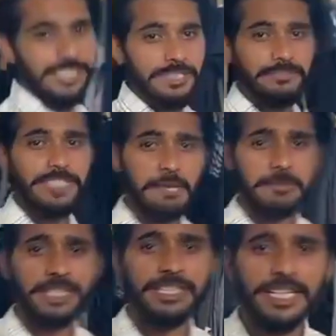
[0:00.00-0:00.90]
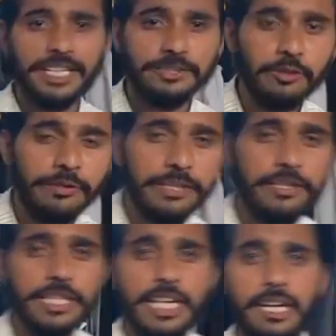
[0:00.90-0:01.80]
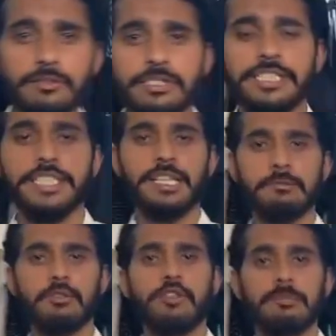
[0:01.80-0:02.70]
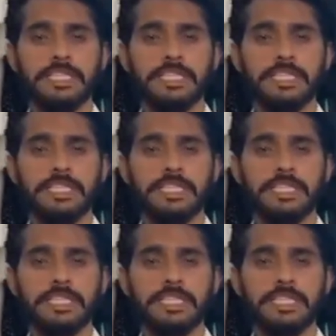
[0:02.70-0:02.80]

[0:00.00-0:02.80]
आज फिर आपके लिए एक न्यू वीडियो लेके आया हूँ जैसे कि आप लोगों को